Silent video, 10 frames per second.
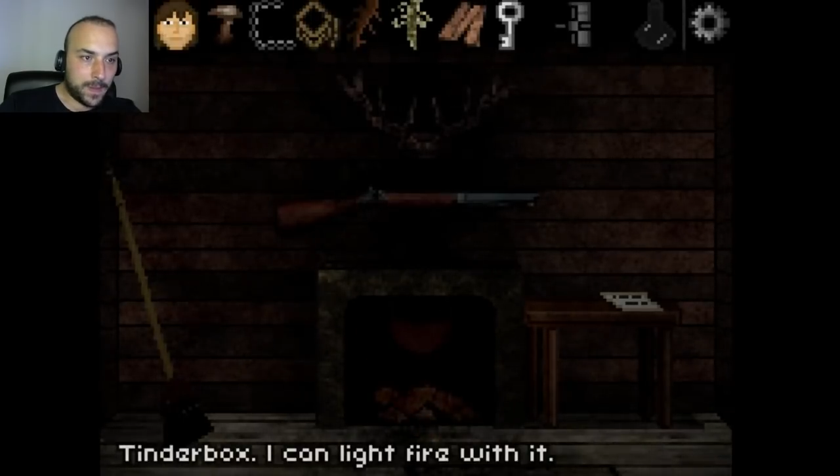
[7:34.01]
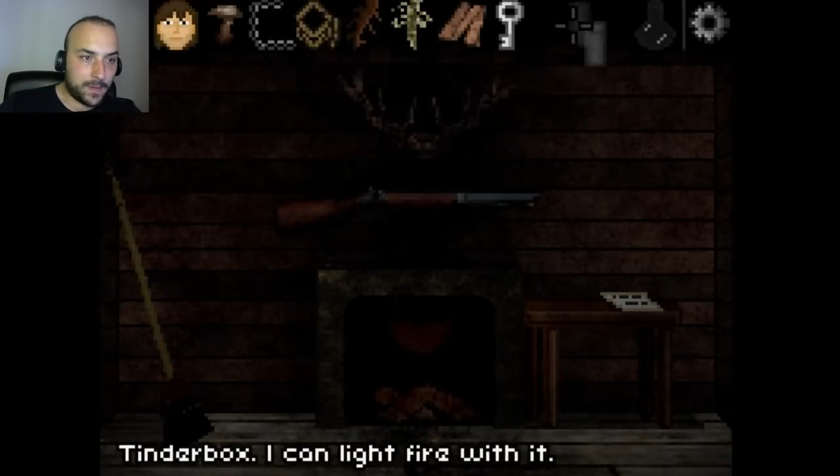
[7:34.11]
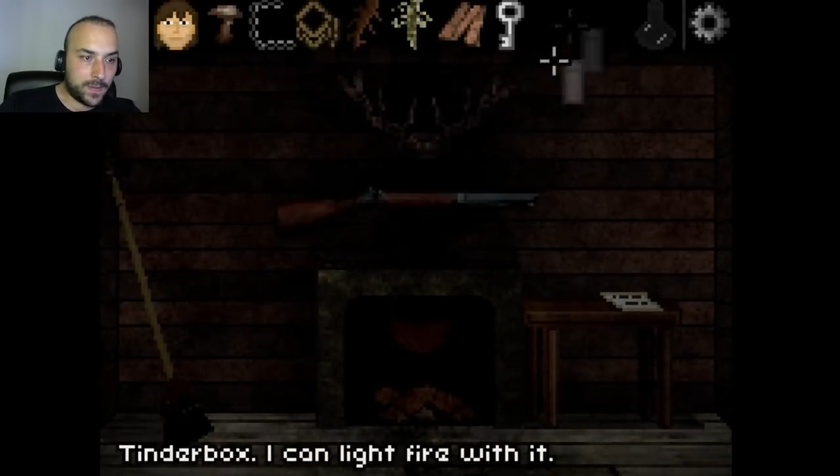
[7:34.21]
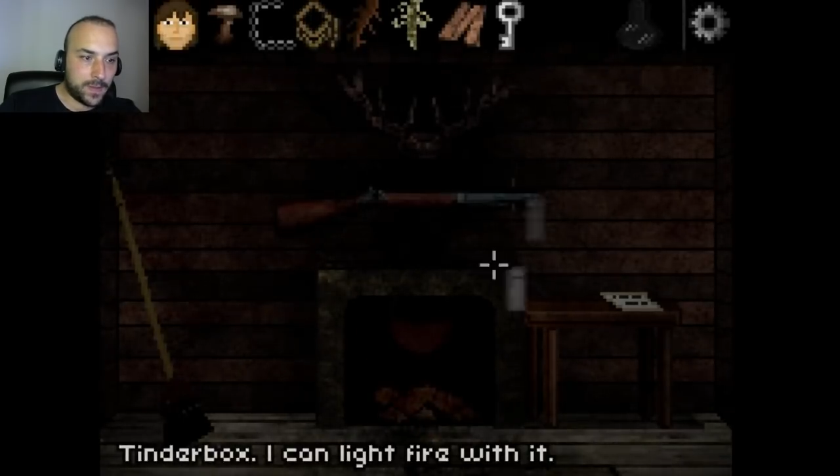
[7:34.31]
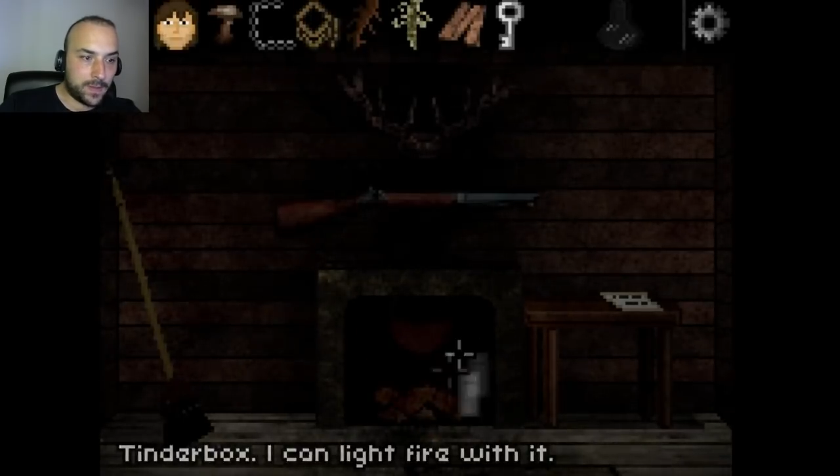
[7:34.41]

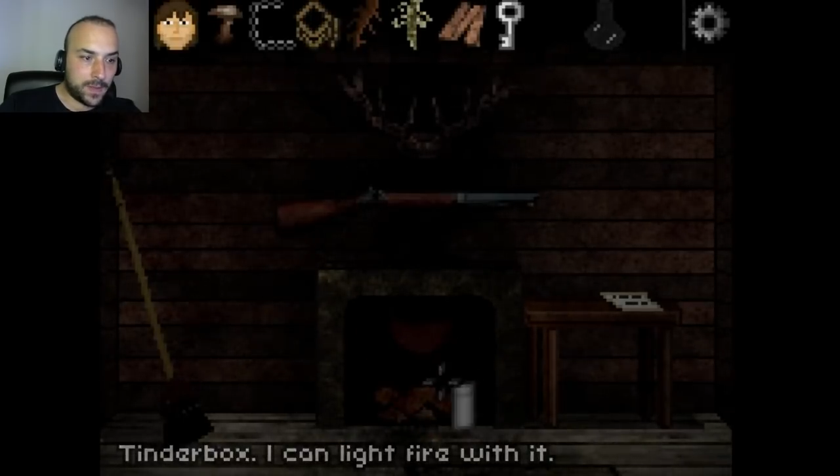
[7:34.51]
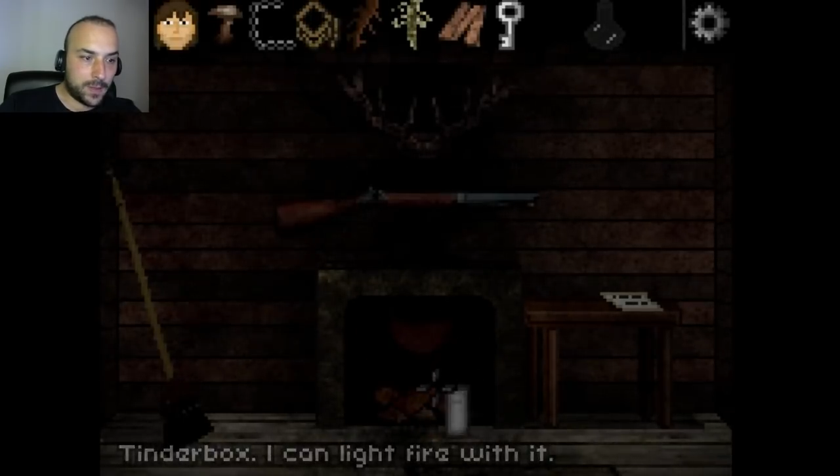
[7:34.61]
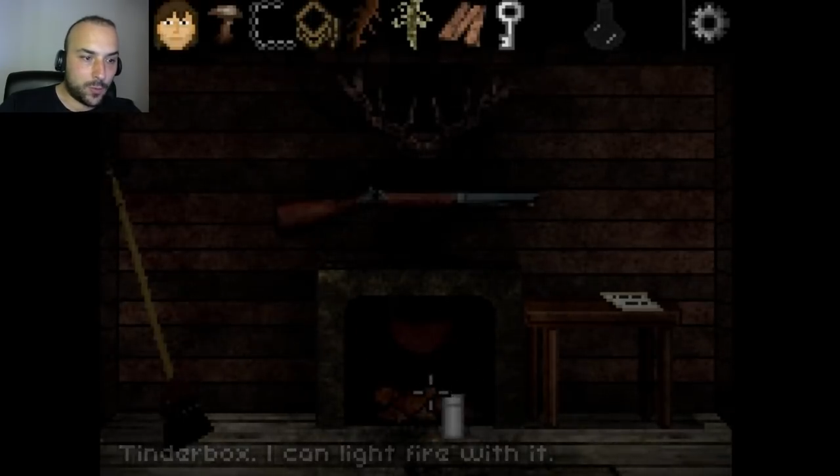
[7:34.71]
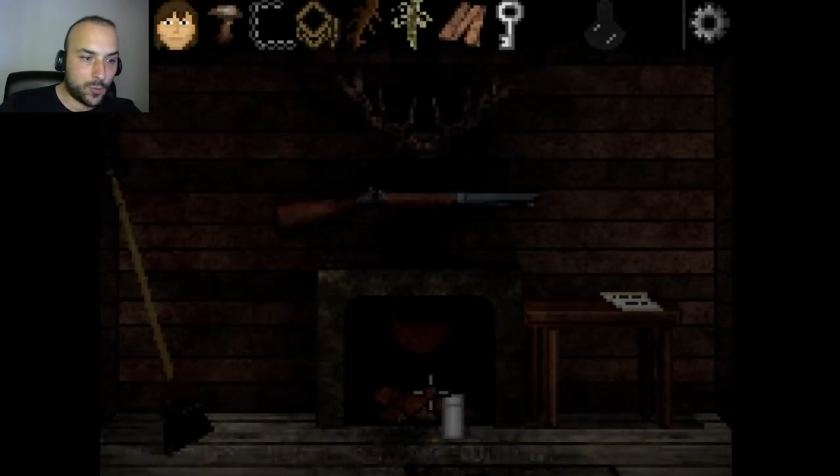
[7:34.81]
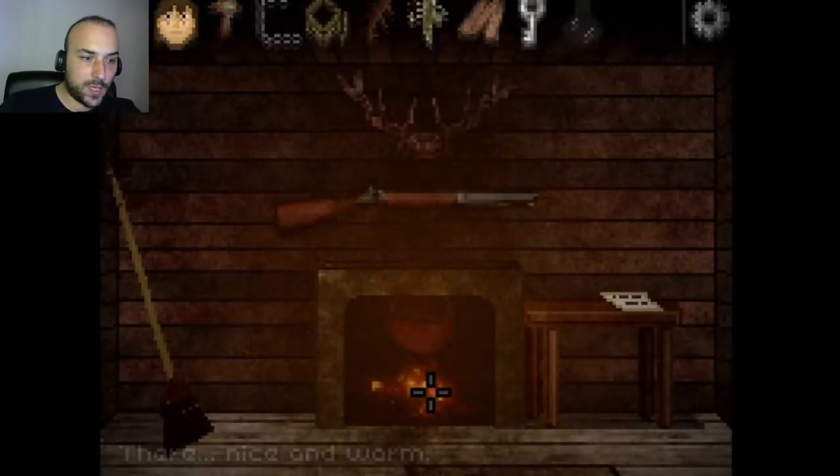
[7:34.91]
Tinder'la da
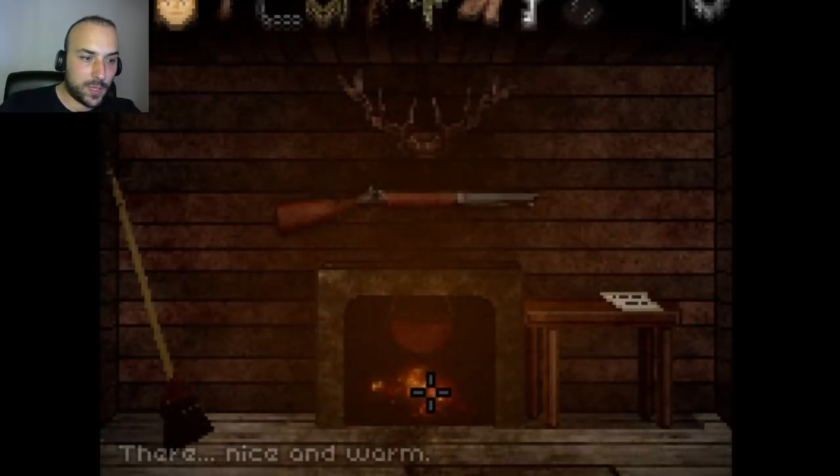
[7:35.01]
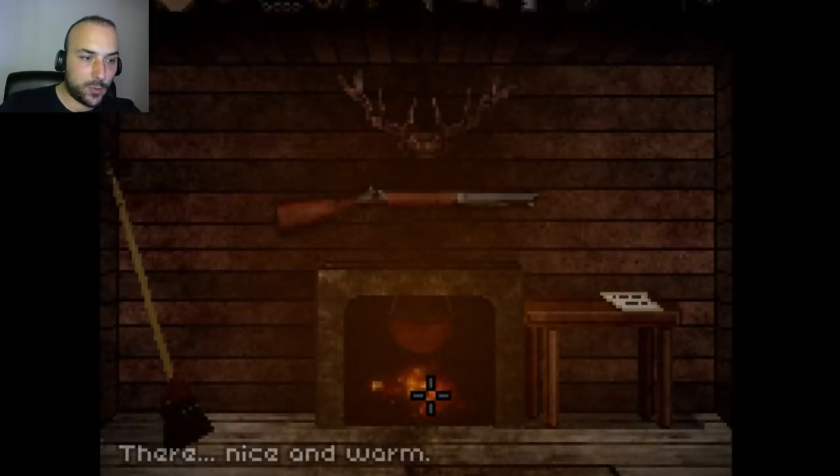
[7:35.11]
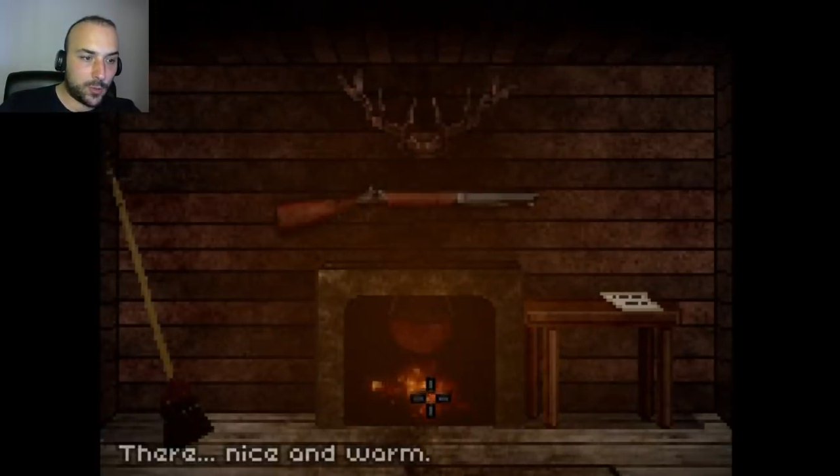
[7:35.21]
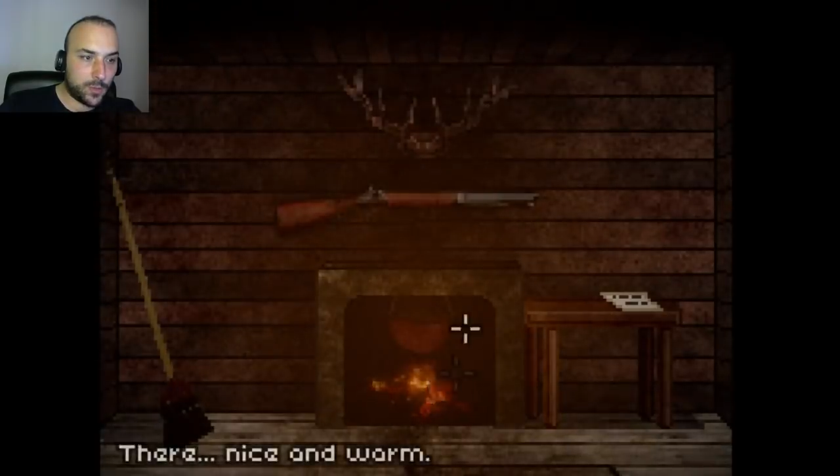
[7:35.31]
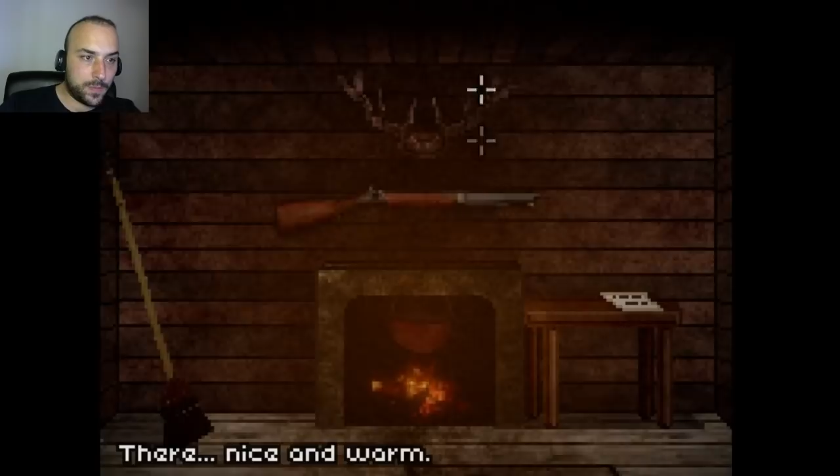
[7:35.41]
onu
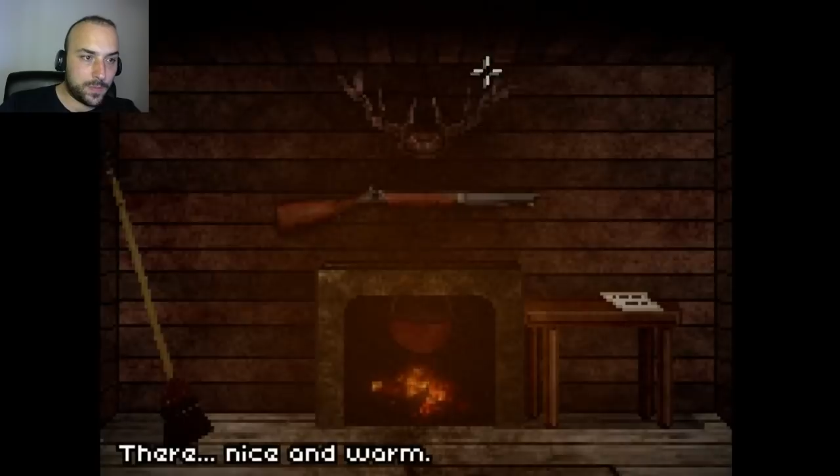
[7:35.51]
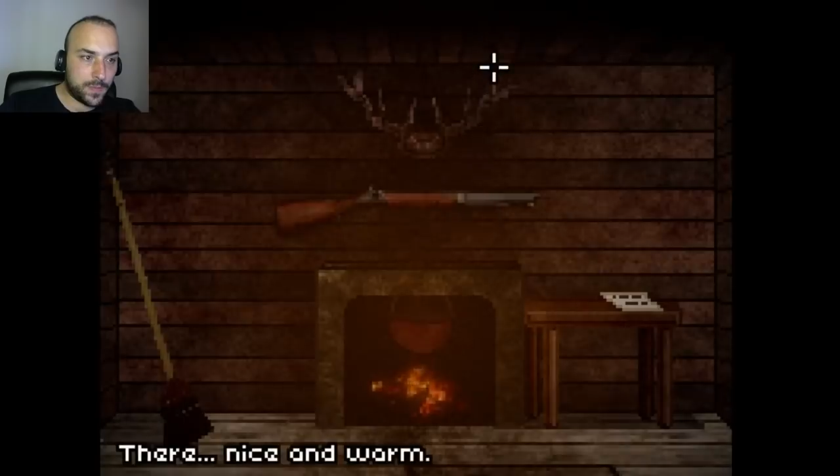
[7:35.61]
yakıyorum.